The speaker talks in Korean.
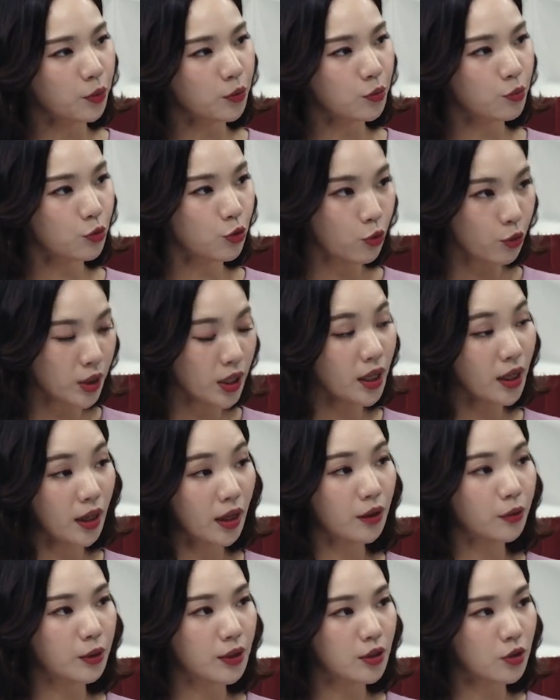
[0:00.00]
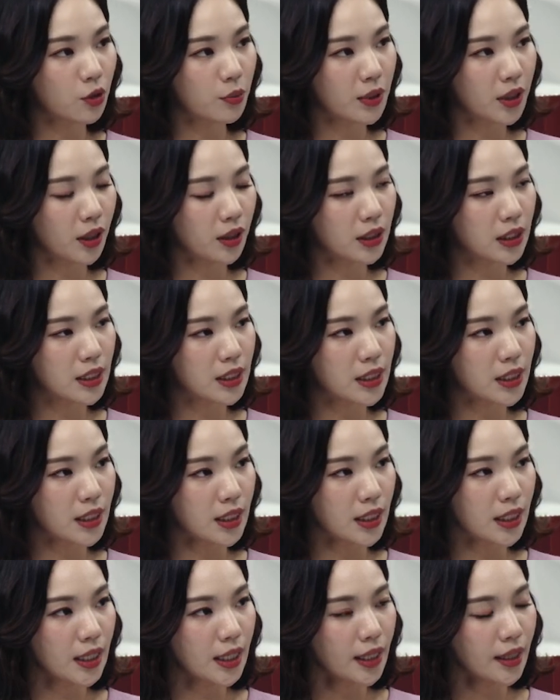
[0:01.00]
좀 주의해야 될 점이라든지